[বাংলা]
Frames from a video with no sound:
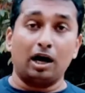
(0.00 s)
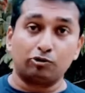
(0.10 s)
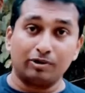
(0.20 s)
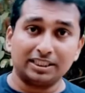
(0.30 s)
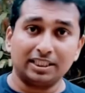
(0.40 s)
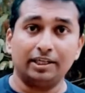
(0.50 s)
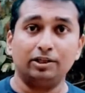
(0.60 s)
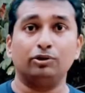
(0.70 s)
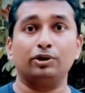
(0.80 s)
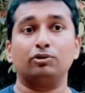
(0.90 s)
কোয়েশনারি
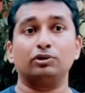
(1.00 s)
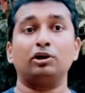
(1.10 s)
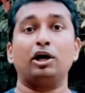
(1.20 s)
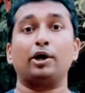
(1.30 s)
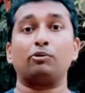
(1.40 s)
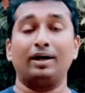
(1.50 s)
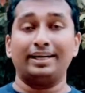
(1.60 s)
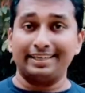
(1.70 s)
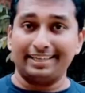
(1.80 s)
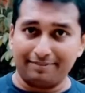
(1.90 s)
তৈরি করতে হয়
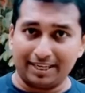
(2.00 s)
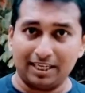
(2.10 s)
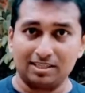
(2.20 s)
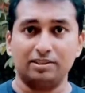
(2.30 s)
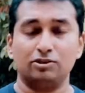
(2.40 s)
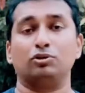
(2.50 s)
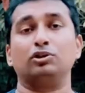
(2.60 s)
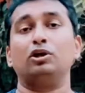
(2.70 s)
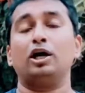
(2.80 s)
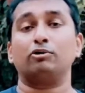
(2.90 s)
কোয়ালিটেটিভ অ্যানালাইসিস করতে
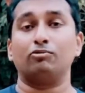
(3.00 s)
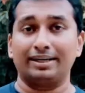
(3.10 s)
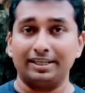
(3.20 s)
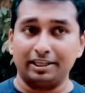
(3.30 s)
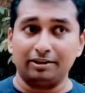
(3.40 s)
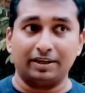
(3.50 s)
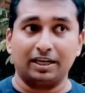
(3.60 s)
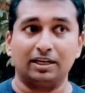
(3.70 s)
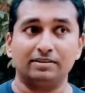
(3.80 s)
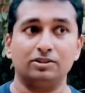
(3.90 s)
হয় কোয়ান্টিটেটিভ
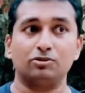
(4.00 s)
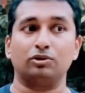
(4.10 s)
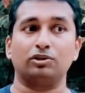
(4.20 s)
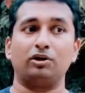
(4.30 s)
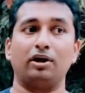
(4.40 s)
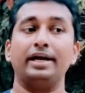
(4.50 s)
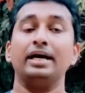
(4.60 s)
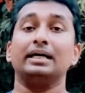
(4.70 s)
অ্যানালাইসিস করতে হয়